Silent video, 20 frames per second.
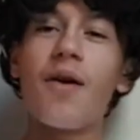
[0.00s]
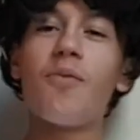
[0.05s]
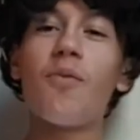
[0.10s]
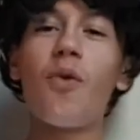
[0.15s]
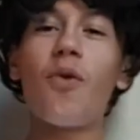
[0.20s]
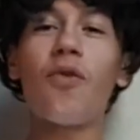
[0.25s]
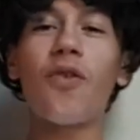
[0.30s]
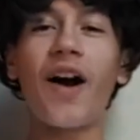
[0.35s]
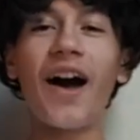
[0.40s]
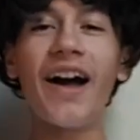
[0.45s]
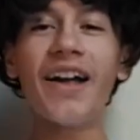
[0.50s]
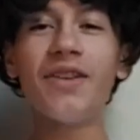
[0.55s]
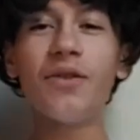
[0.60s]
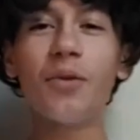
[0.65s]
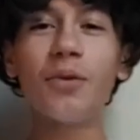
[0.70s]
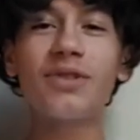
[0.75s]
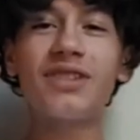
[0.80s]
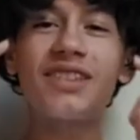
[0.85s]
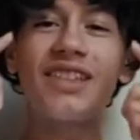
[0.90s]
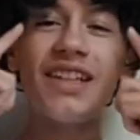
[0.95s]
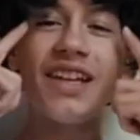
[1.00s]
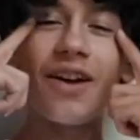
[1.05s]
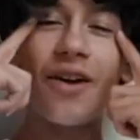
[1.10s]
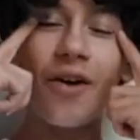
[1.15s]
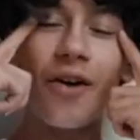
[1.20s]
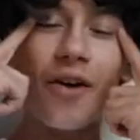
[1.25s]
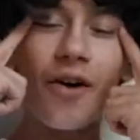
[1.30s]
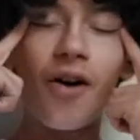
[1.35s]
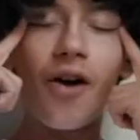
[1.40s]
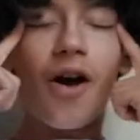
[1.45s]
Mon vrai nom, c'est
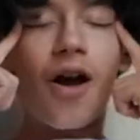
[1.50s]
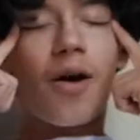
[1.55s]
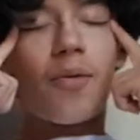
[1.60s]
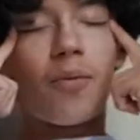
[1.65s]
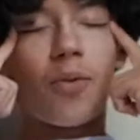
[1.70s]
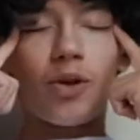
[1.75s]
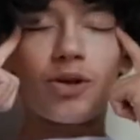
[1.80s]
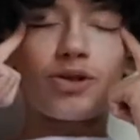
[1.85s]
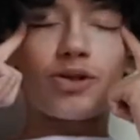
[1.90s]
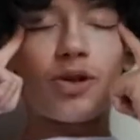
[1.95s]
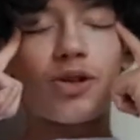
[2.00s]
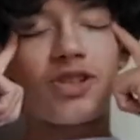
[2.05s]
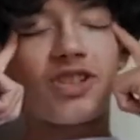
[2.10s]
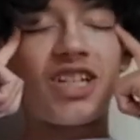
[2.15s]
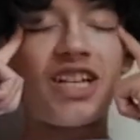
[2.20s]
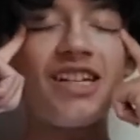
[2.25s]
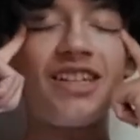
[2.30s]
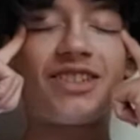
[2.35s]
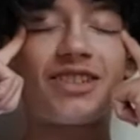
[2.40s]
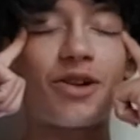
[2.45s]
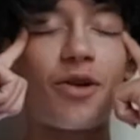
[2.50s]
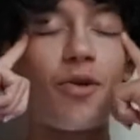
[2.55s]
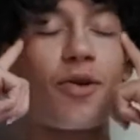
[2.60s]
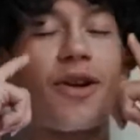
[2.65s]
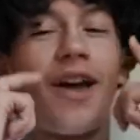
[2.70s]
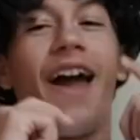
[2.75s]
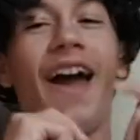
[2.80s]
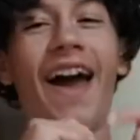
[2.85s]
euh, Monsieur Ching Chong.